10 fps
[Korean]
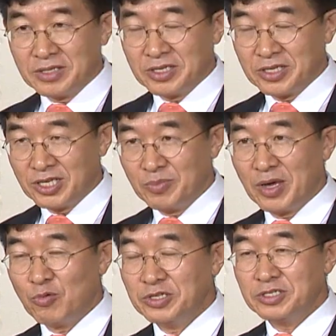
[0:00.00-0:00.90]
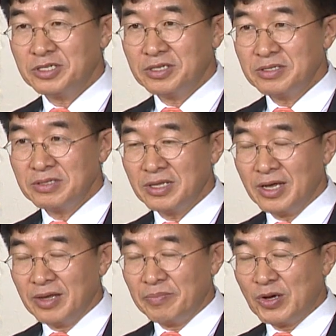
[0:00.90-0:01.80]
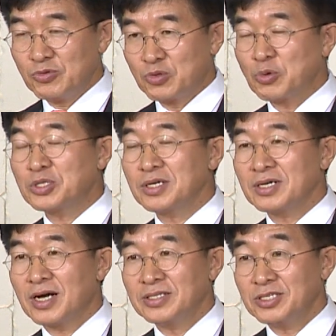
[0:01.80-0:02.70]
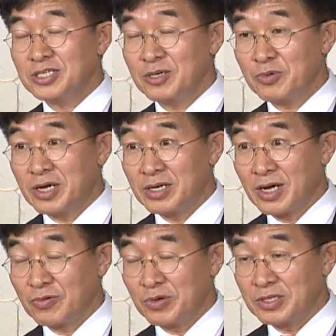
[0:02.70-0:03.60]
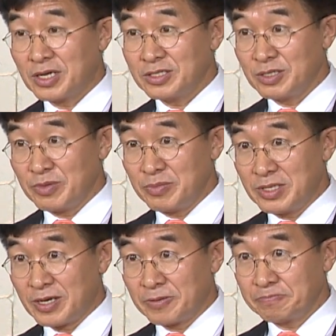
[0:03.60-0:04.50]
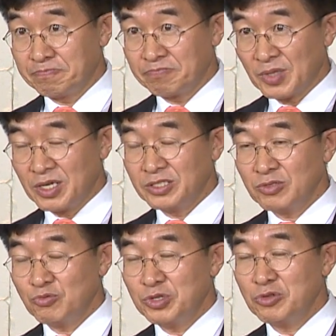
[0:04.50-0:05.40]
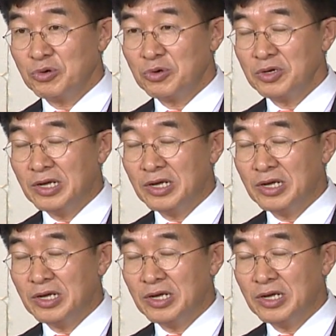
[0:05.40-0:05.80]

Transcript: 힘의 원천은 매우 독특한 직업관을 갖고 있다는 점입니다. 이것은 우리도